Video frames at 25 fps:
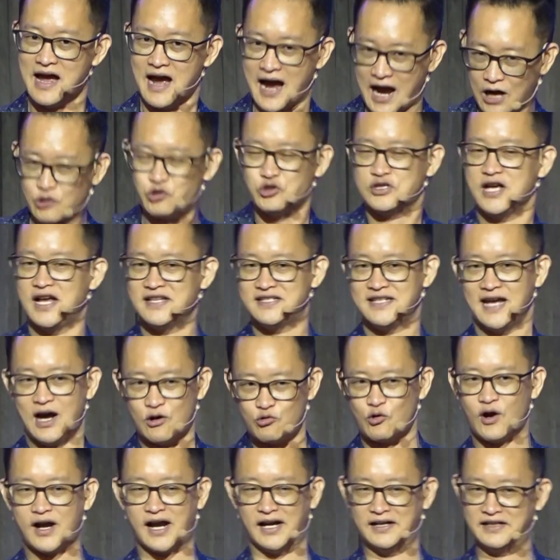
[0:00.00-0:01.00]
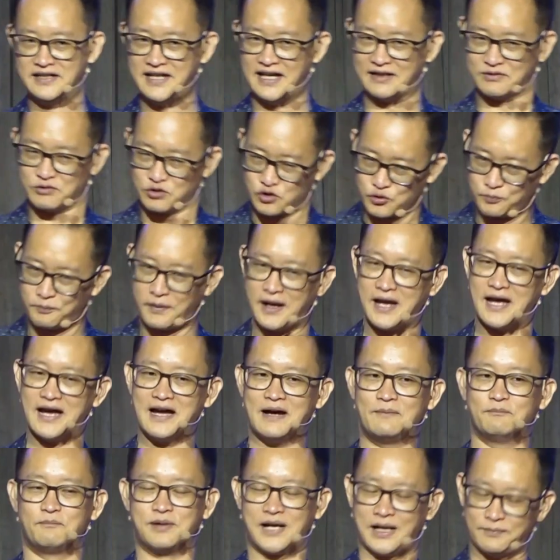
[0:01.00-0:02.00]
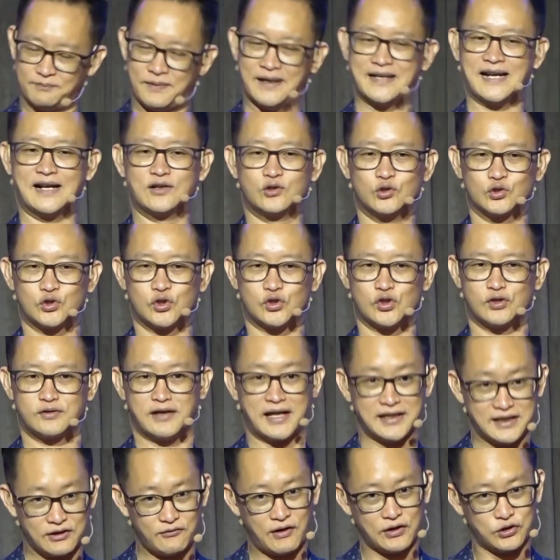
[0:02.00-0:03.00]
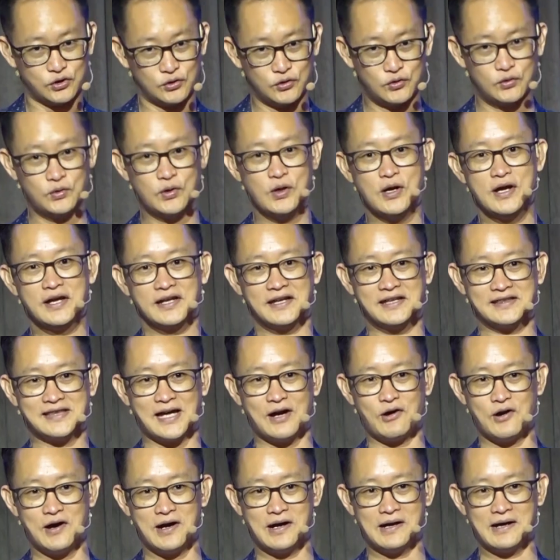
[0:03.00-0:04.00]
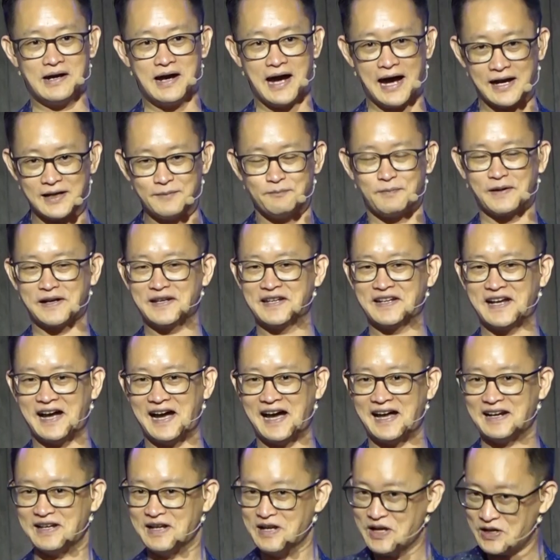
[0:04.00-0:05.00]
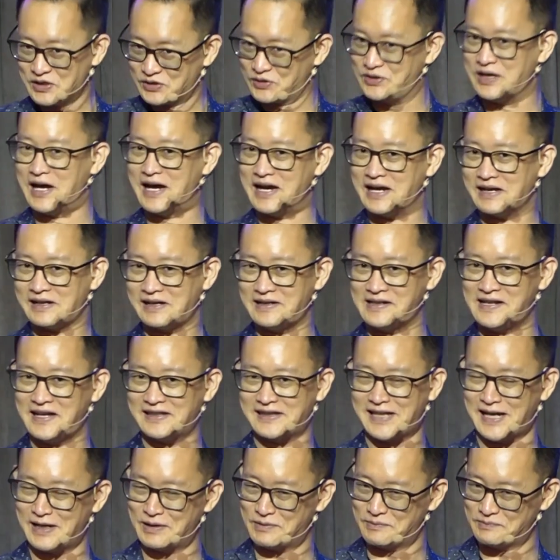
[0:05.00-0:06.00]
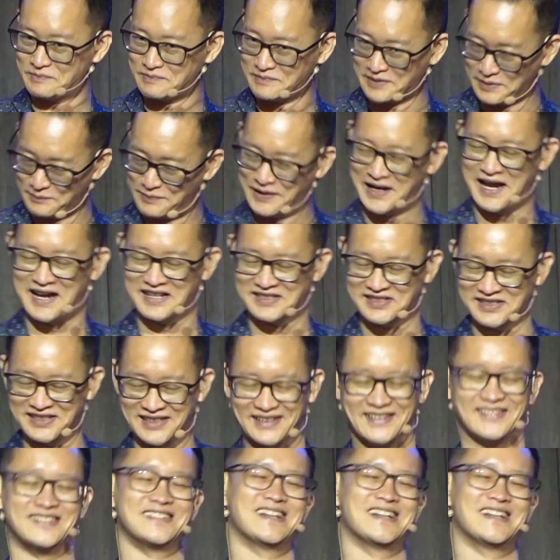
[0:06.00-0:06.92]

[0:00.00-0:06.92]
Aku janji aku akan diet supaya berat badanku turun. Nanti waktu kita hari pernikahan sudah kelihatan lebih langsing.